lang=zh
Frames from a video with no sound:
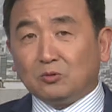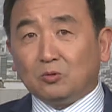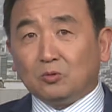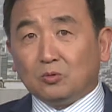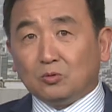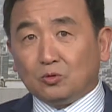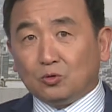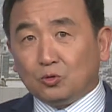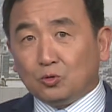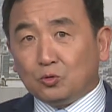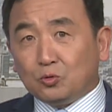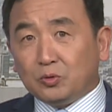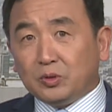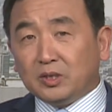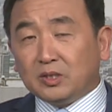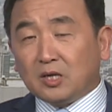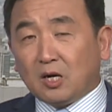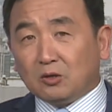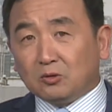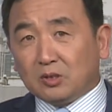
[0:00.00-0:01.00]
中
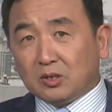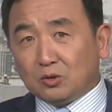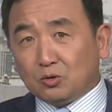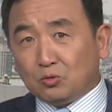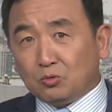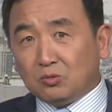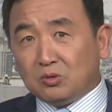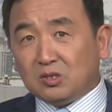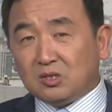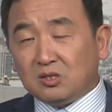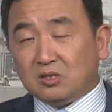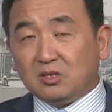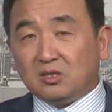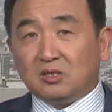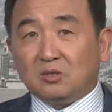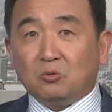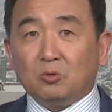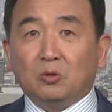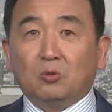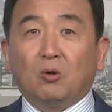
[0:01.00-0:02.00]
最高的军事
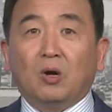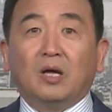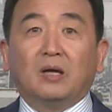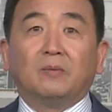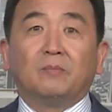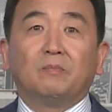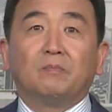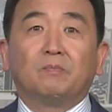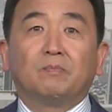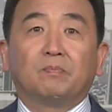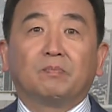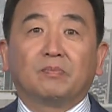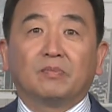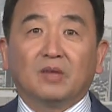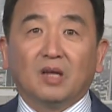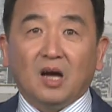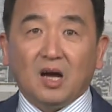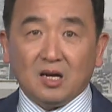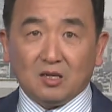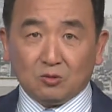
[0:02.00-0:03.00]
指挥官，
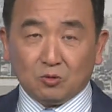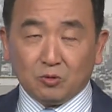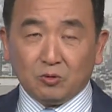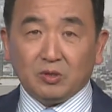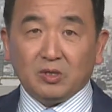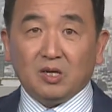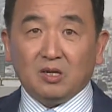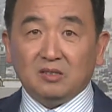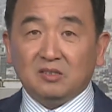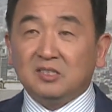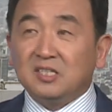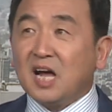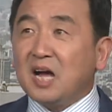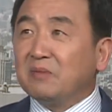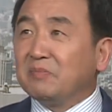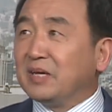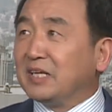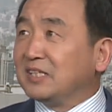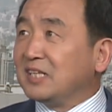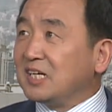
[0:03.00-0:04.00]
啊，最高上
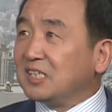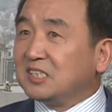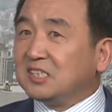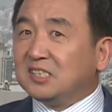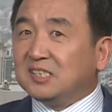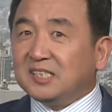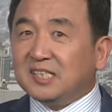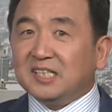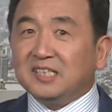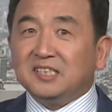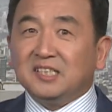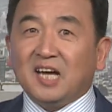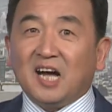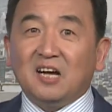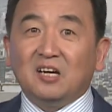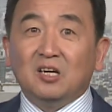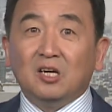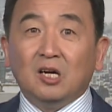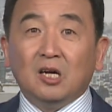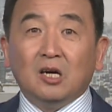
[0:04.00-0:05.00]
面他直接
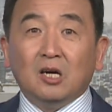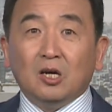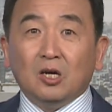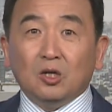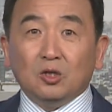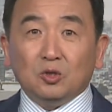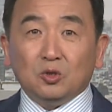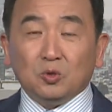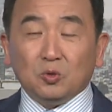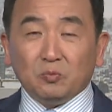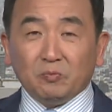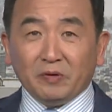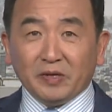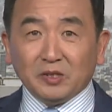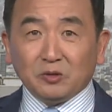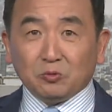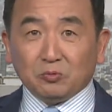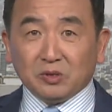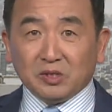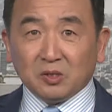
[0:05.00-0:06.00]
向军
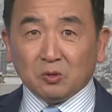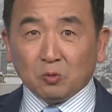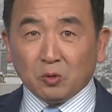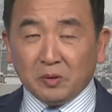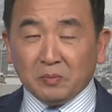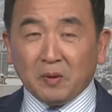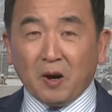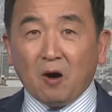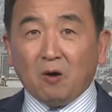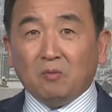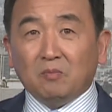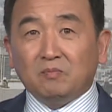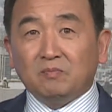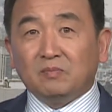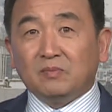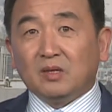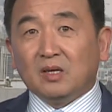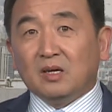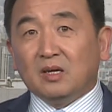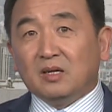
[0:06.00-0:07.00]
委主席汇报，
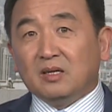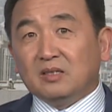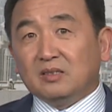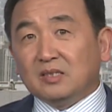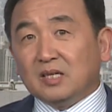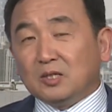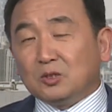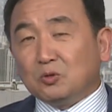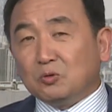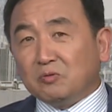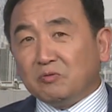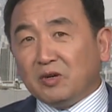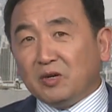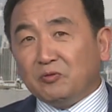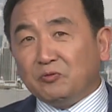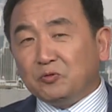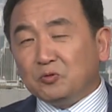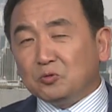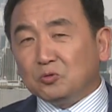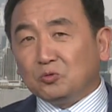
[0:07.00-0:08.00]
那军委
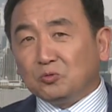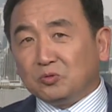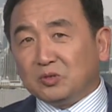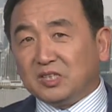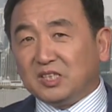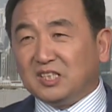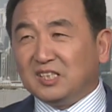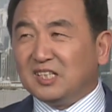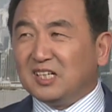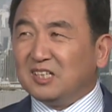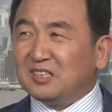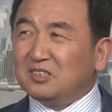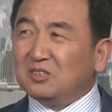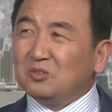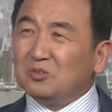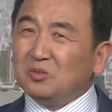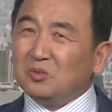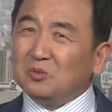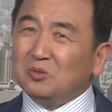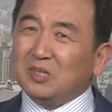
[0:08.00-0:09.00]
副主席呢
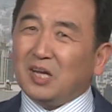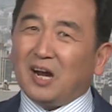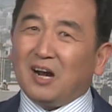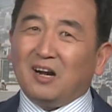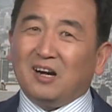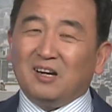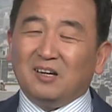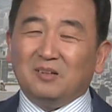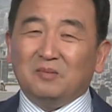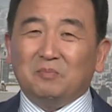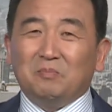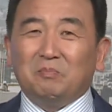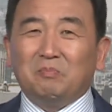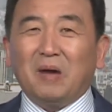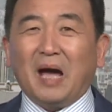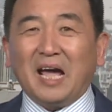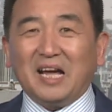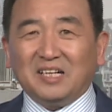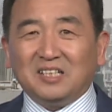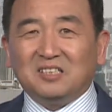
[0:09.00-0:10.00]
就有点
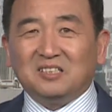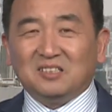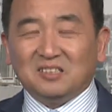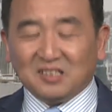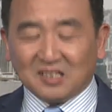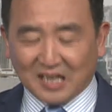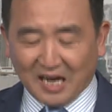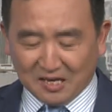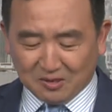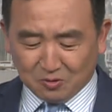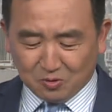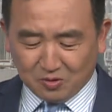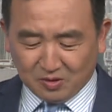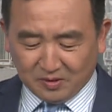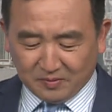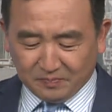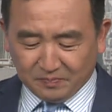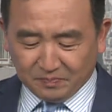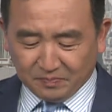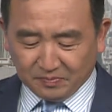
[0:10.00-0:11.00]
摆设的感
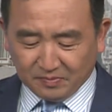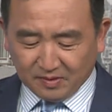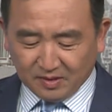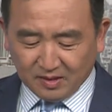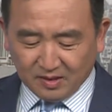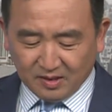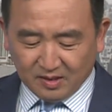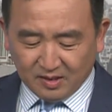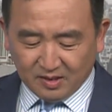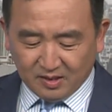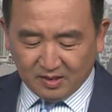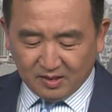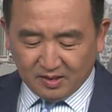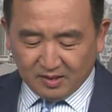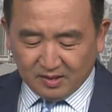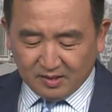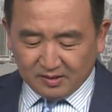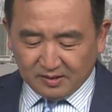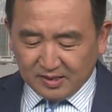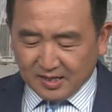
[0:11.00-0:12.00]
觉。
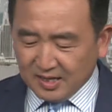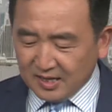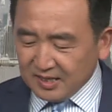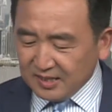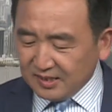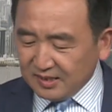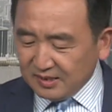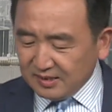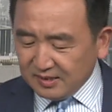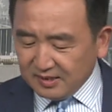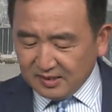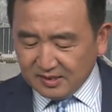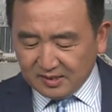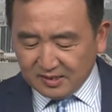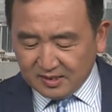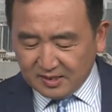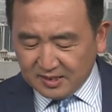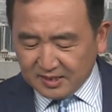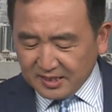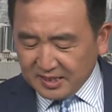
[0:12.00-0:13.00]
那
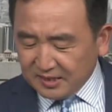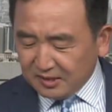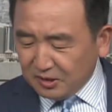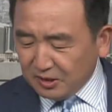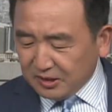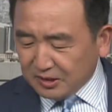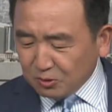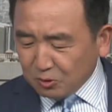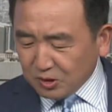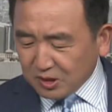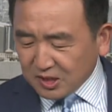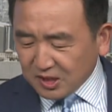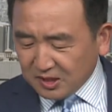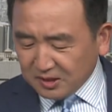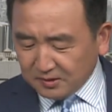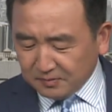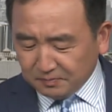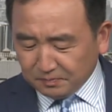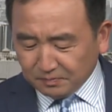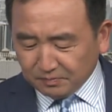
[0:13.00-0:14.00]
而这李作
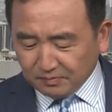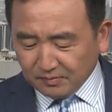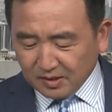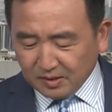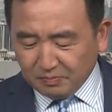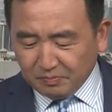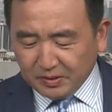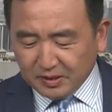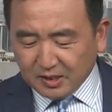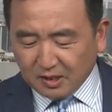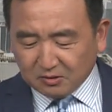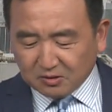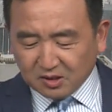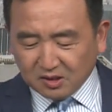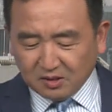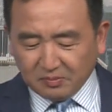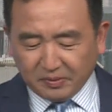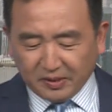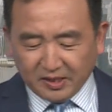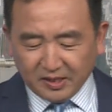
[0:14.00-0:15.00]
成比较
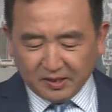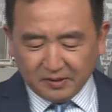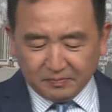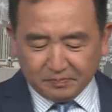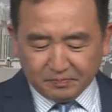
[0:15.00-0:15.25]
特别，